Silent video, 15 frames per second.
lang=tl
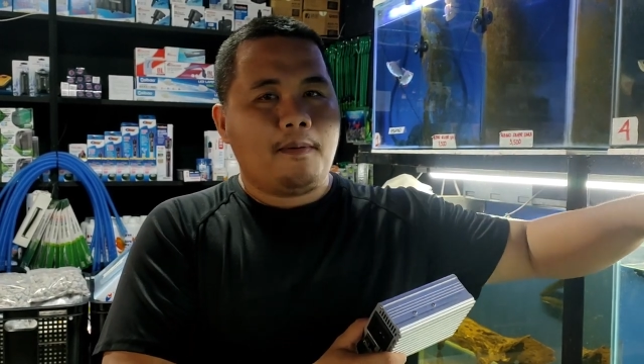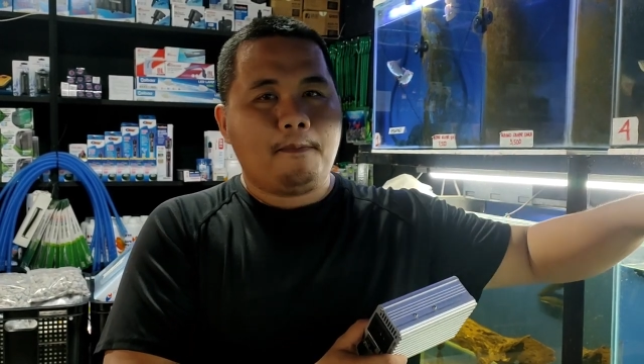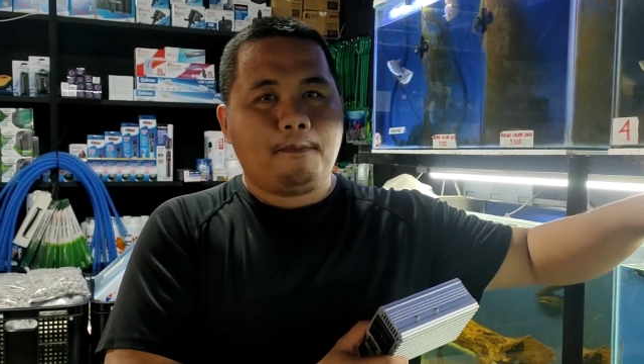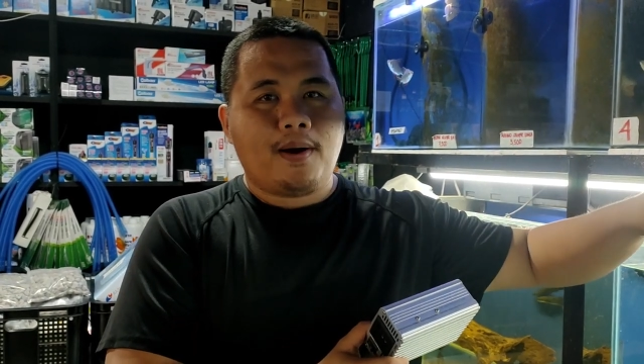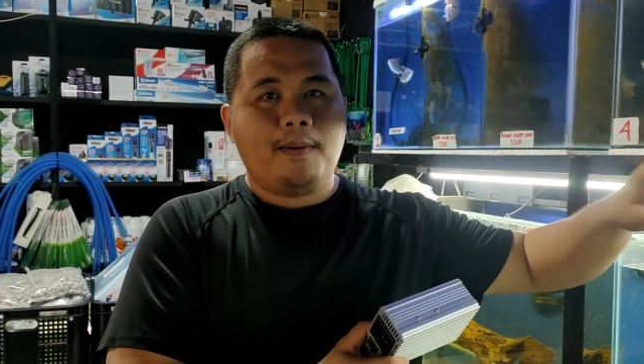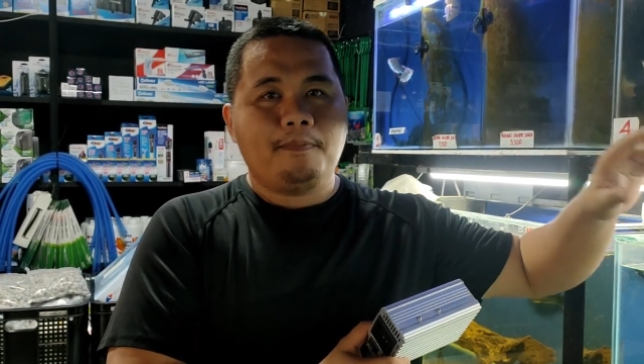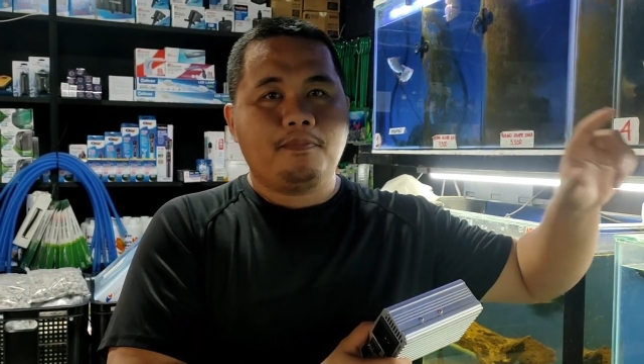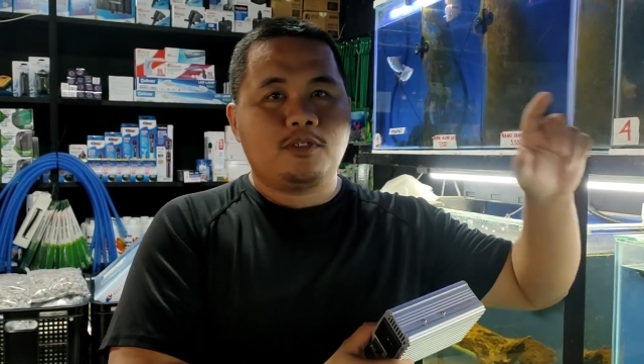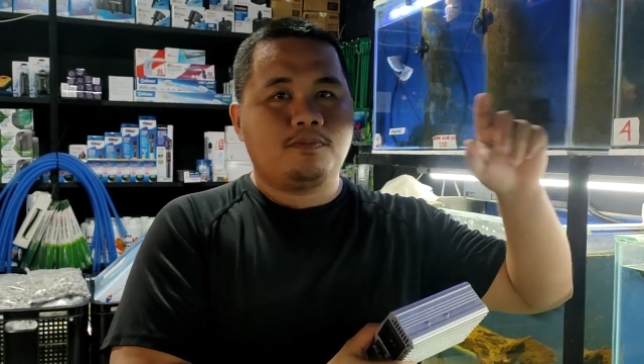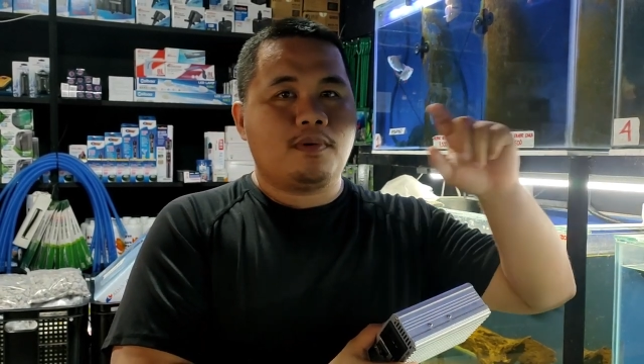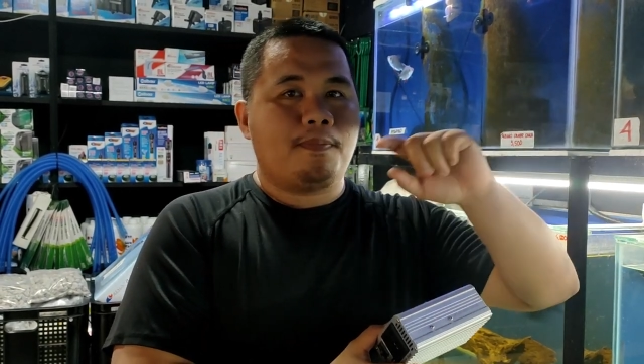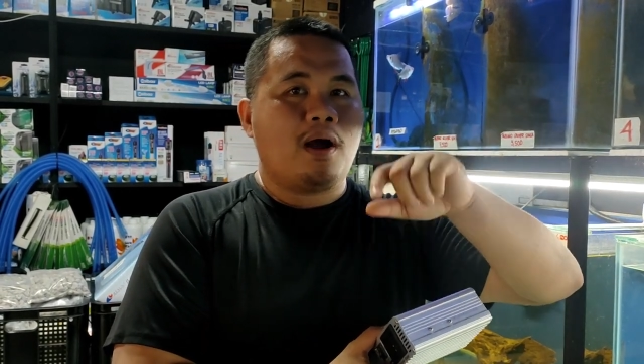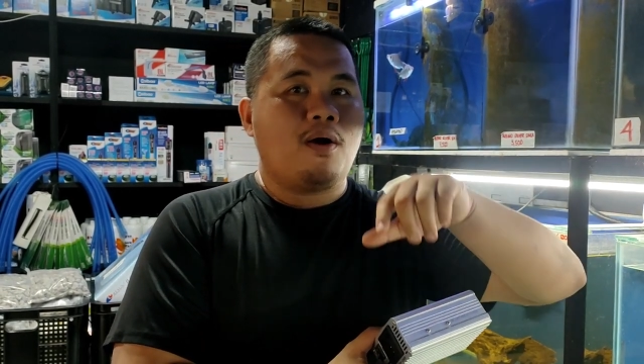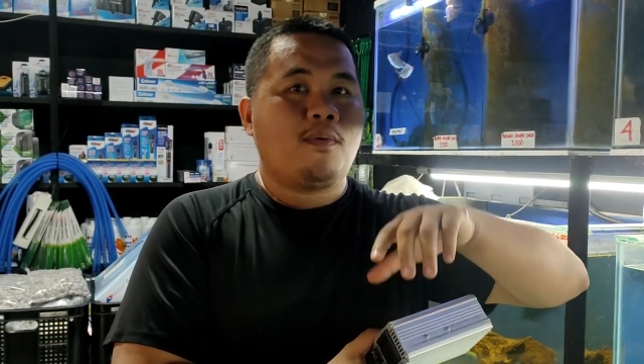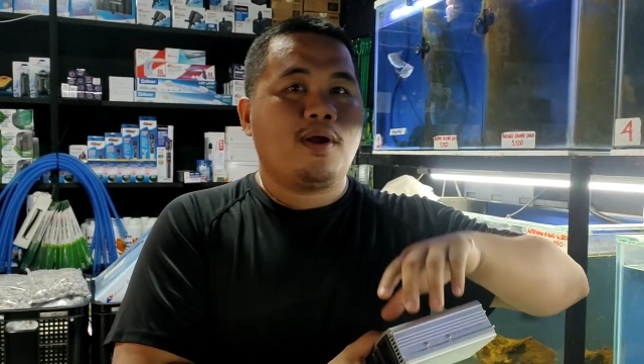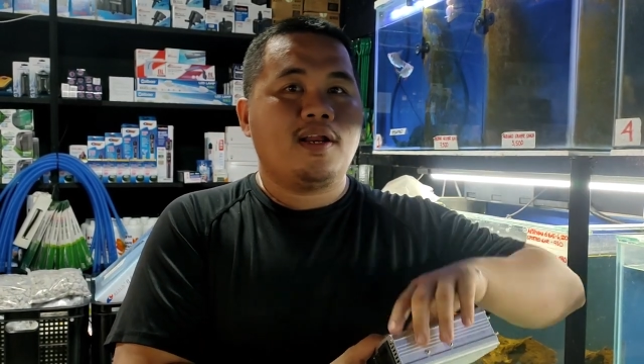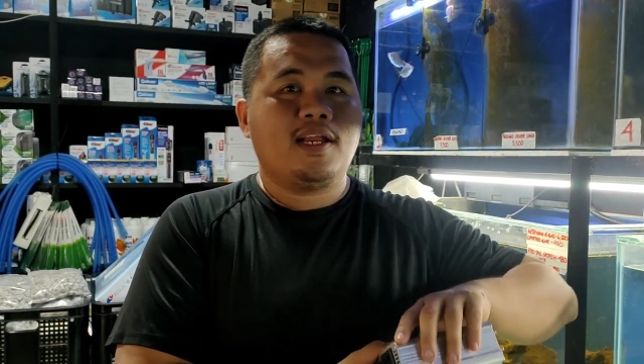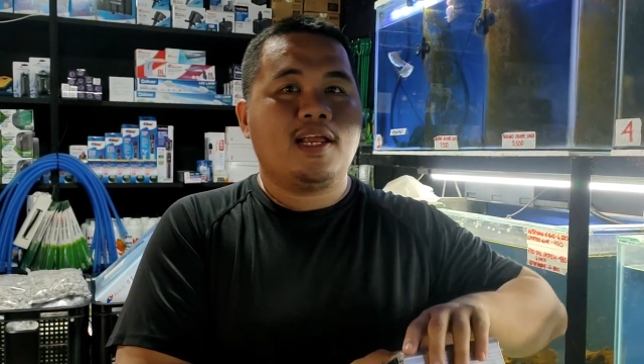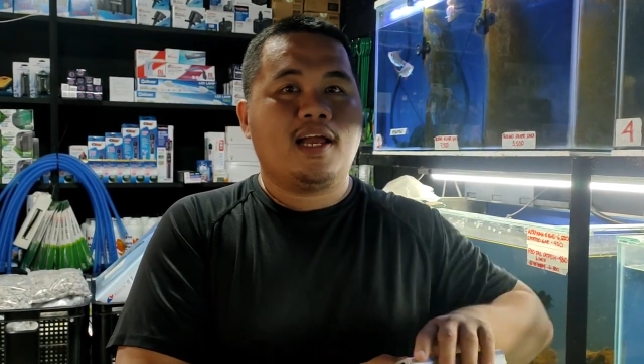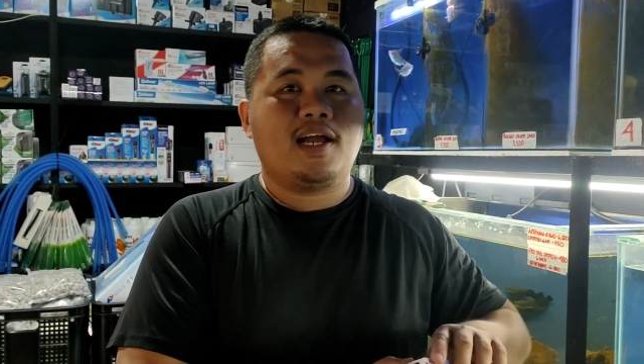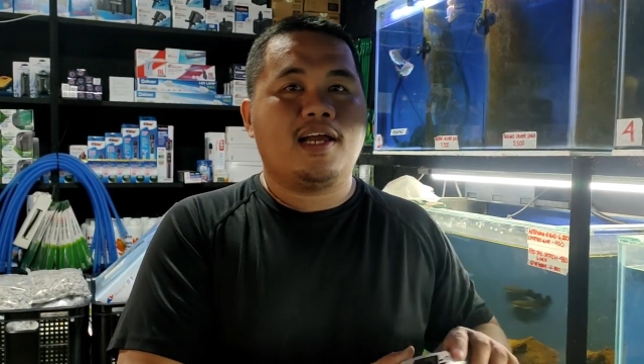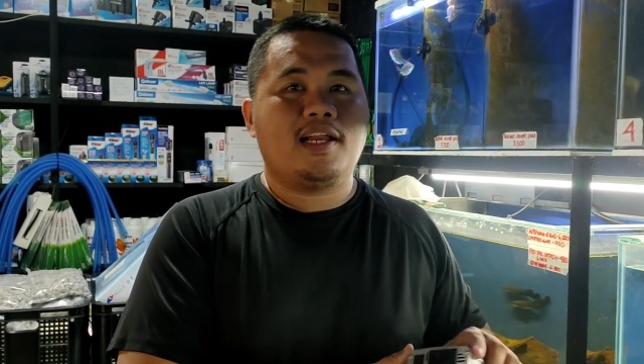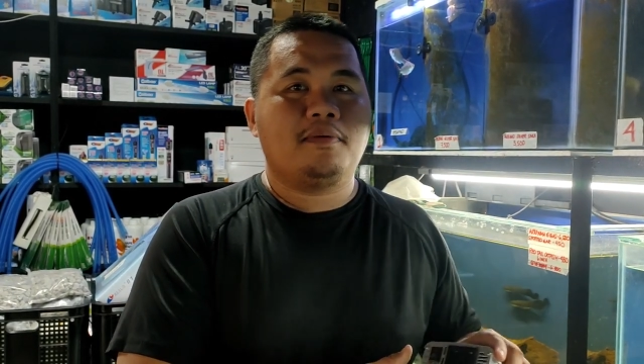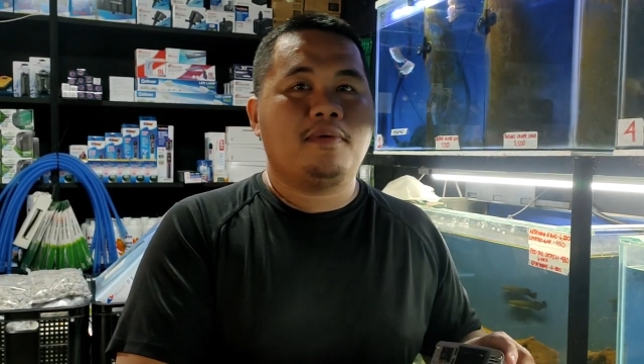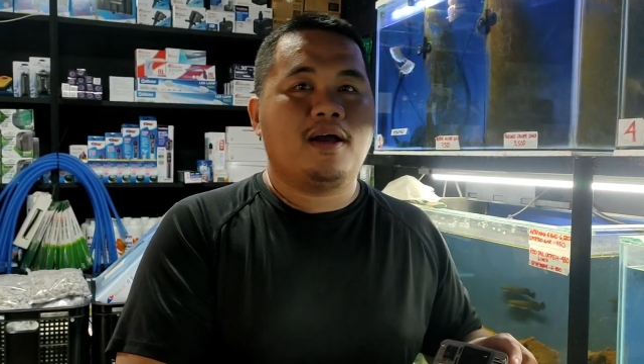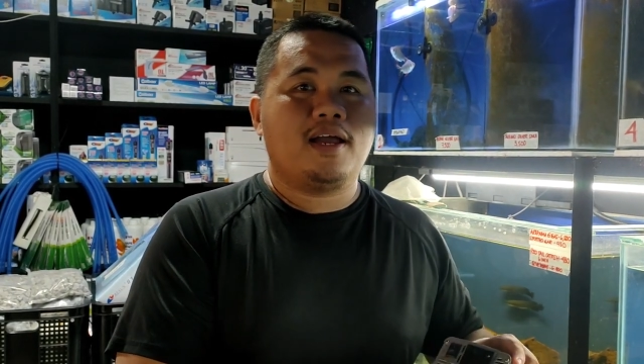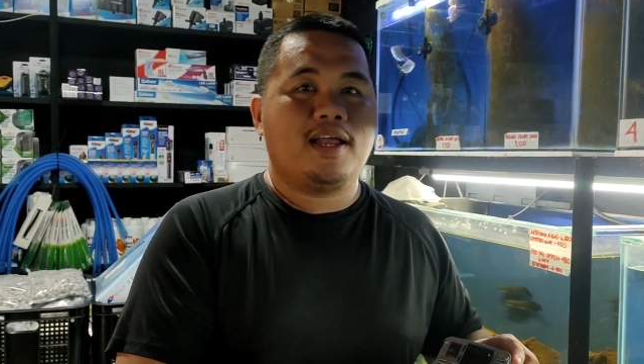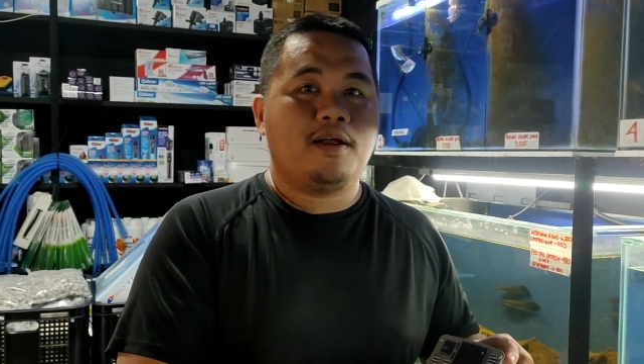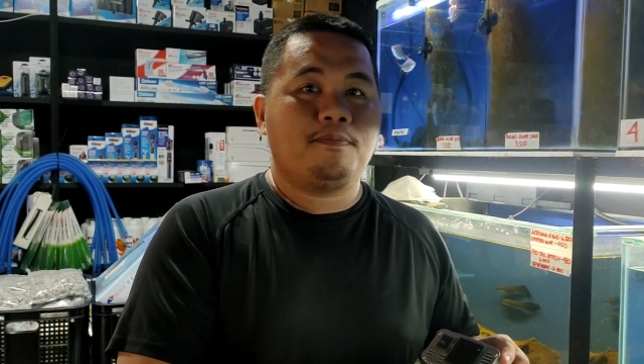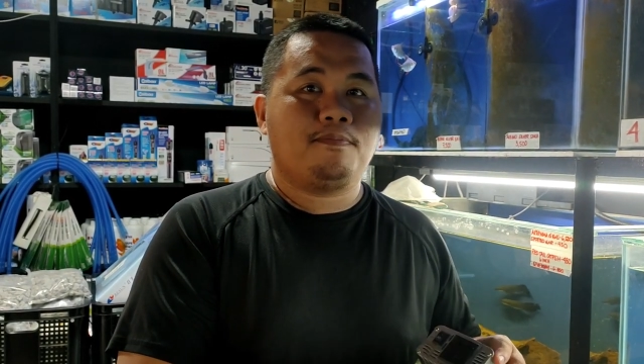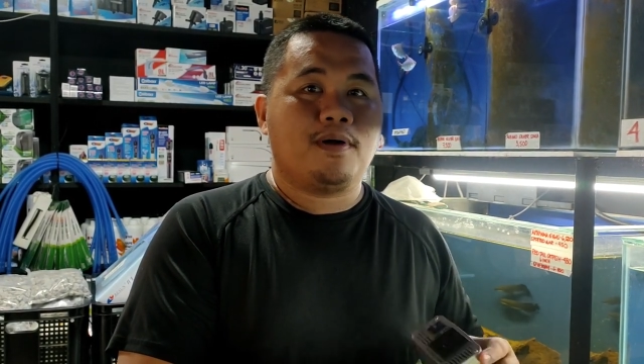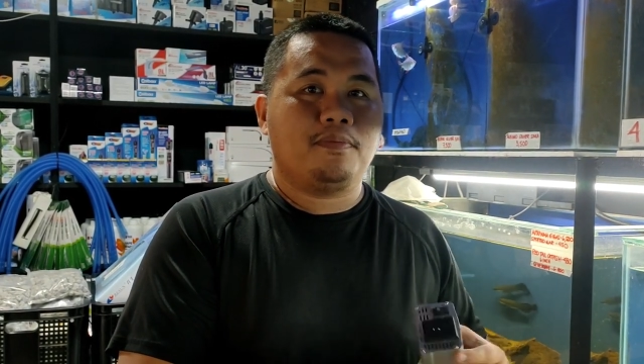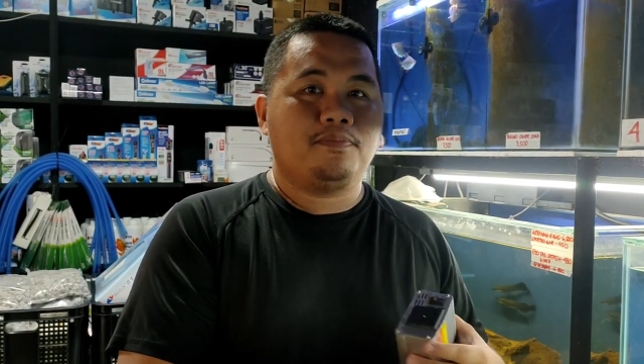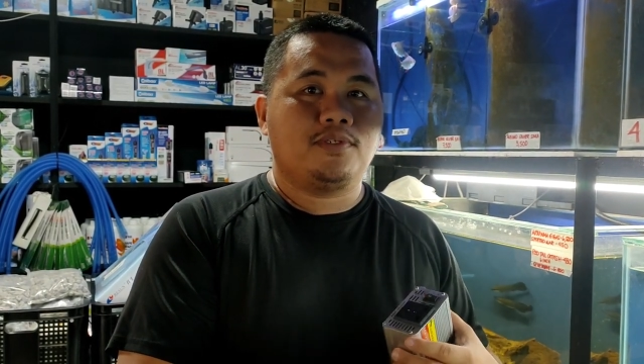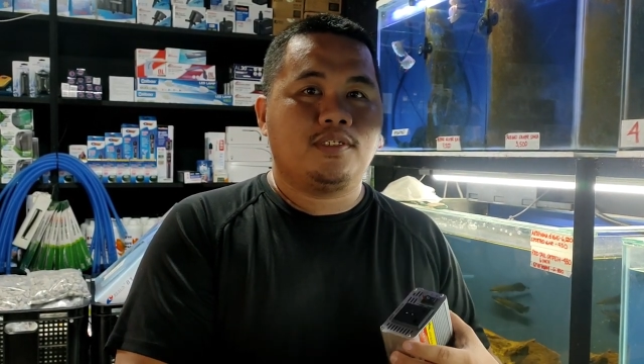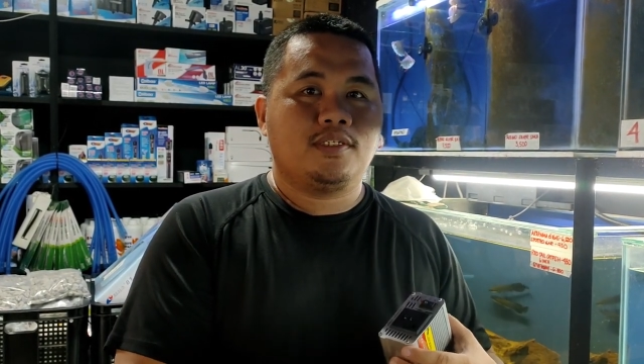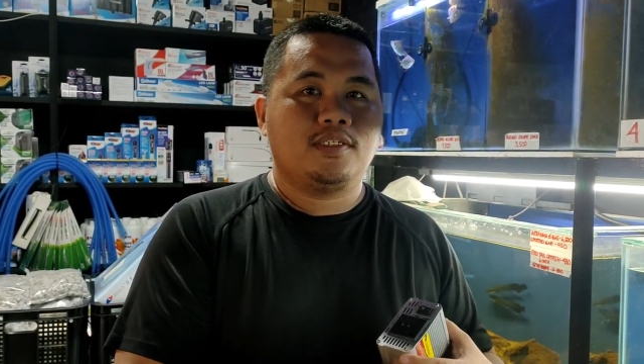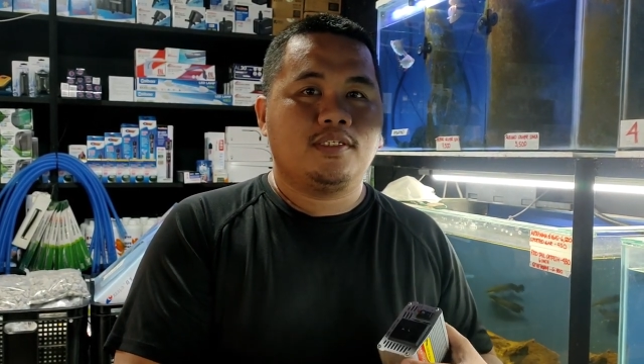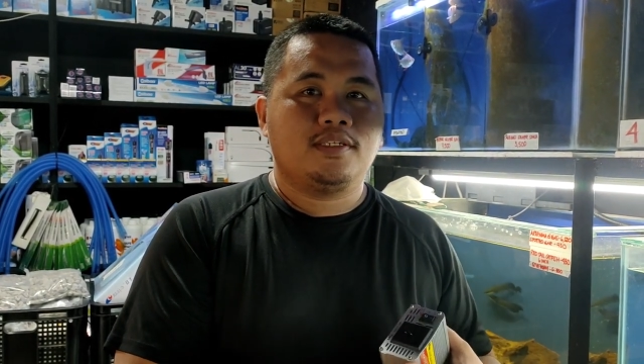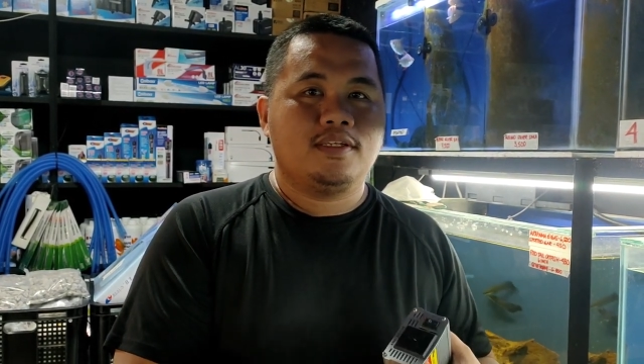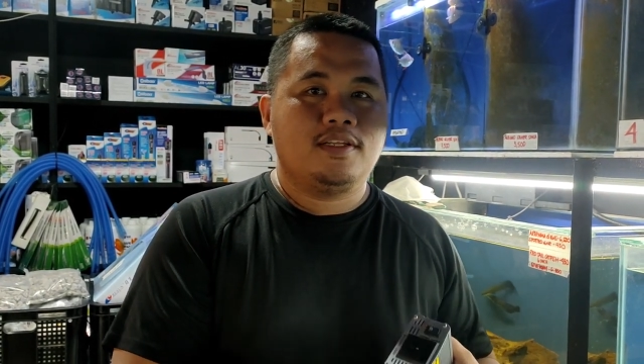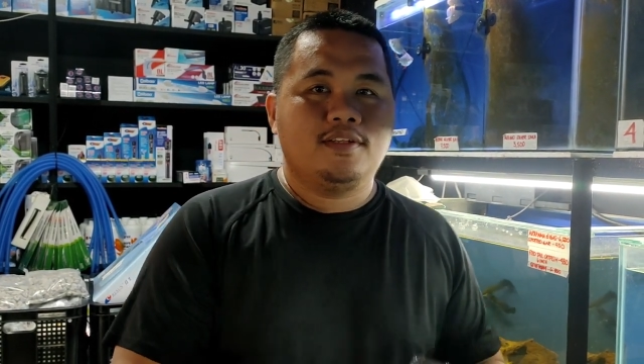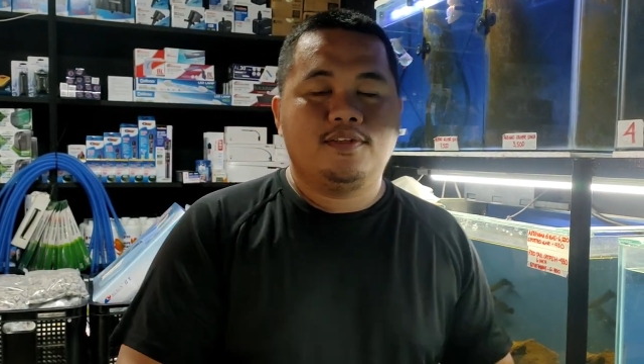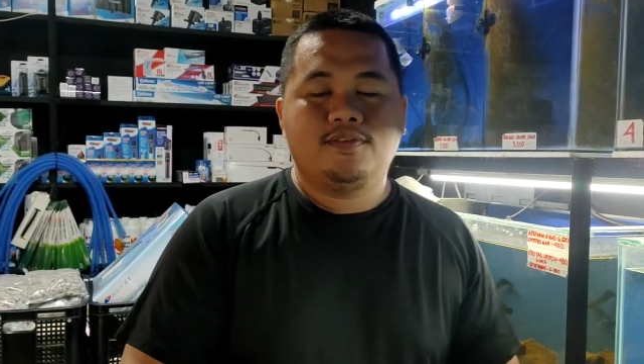uh, pumps, mapower niya ang kanang mga air pumps.